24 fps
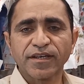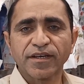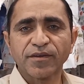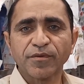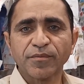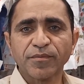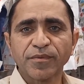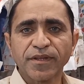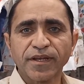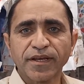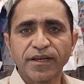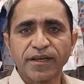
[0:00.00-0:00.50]

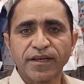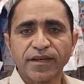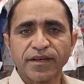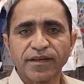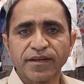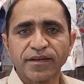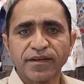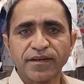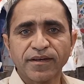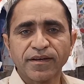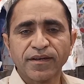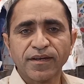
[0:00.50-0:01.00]
देख भी
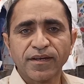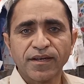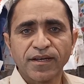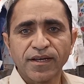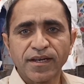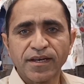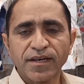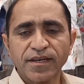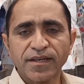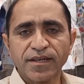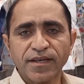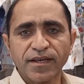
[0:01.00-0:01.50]

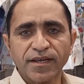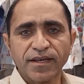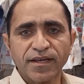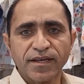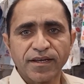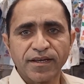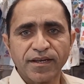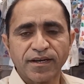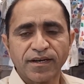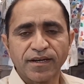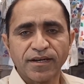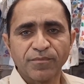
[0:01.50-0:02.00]
हैं कि
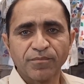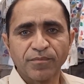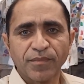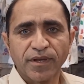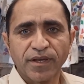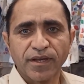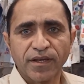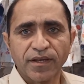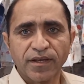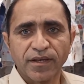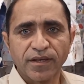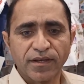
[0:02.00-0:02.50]
यहाँ
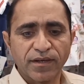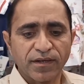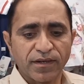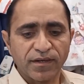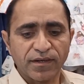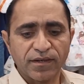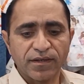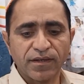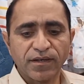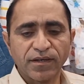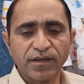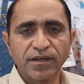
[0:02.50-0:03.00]
पे
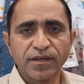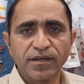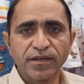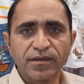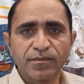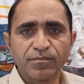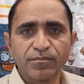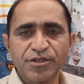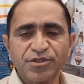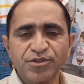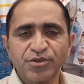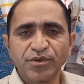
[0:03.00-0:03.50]

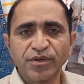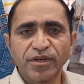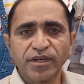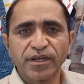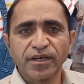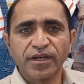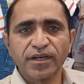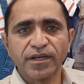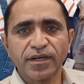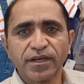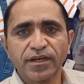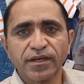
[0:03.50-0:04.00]
बच्चों
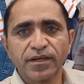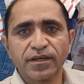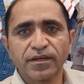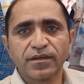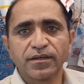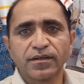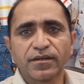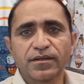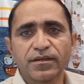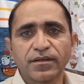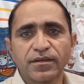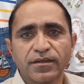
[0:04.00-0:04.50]
के
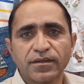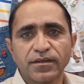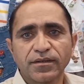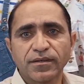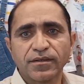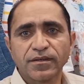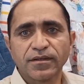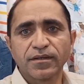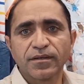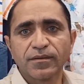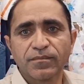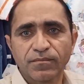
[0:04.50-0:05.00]

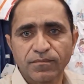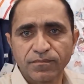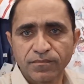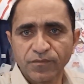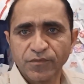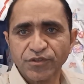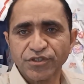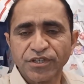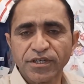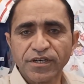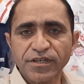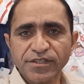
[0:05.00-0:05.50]

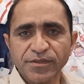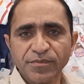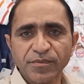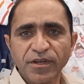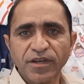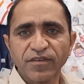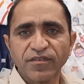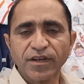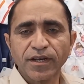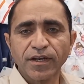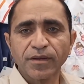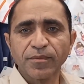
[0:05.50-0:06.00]
शर्ट्स
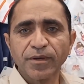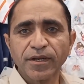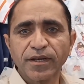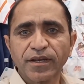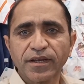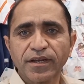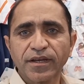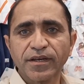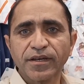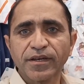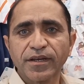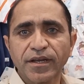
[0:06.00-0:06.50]
भी अवेलेबल
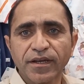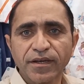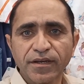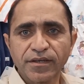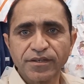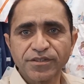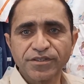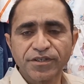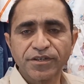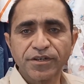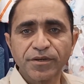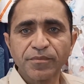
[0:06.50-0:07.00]
हैं
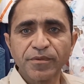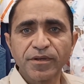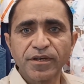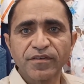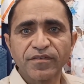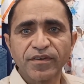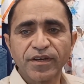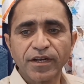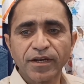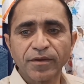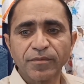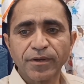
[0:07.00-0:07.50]
निकर शर्ट भी
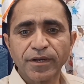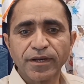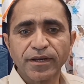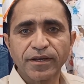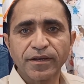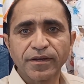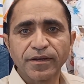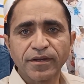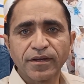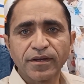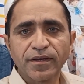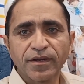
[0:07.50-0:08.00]
अवेलेबल
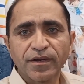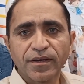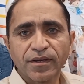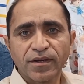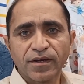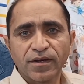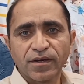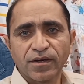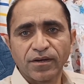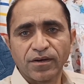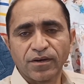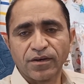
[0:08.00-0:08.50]
हैं
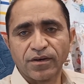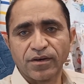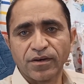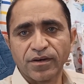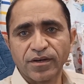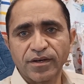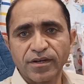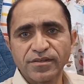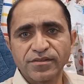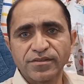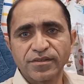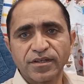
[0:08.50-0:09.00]

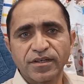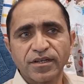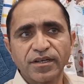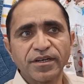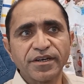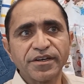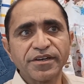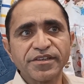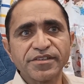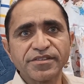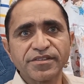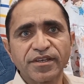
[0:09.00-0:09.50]
और इस तरह
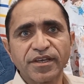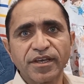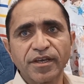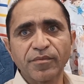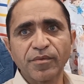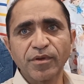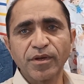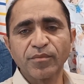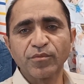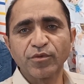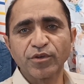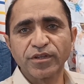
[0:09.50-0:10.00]
लेडीज़ के
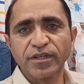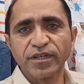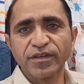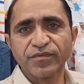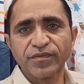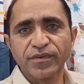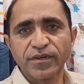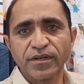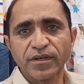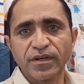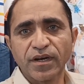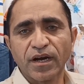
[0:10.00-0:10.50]
भी
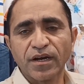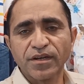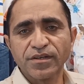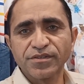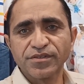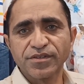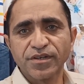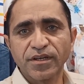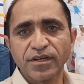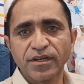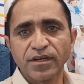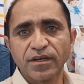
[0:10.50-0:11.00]
मुख्तफ
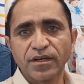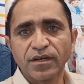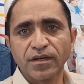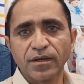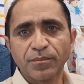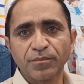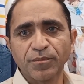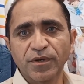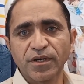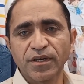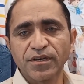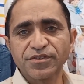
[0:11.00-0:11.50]

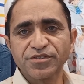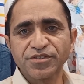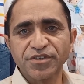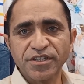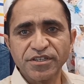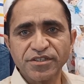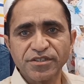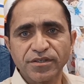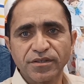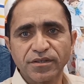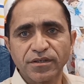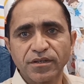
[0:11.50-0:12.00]
अपना
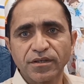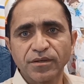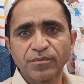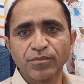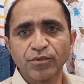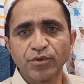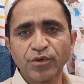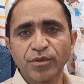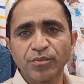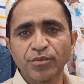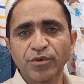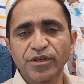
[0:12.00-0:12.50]
स्टिच
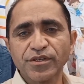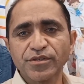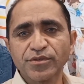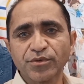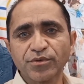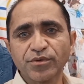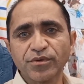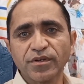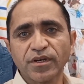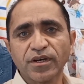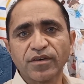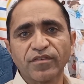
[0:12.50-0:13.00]
पूरे पूरे
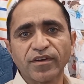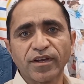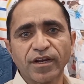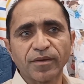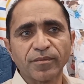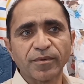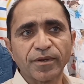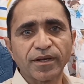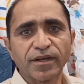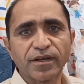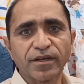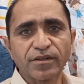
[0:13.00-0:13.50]
सूट
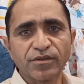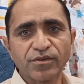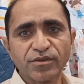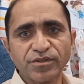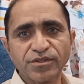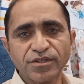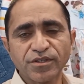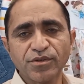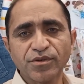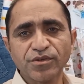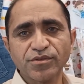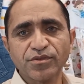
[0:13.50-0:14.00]
अवेलेबल हैं तो
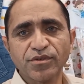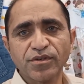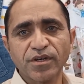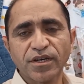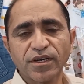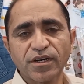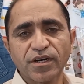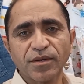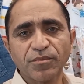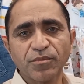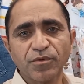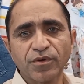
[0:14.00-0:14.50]
जी दोस्तों
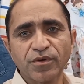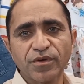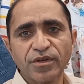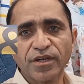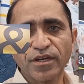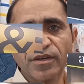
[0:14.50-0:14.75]
अगर आपको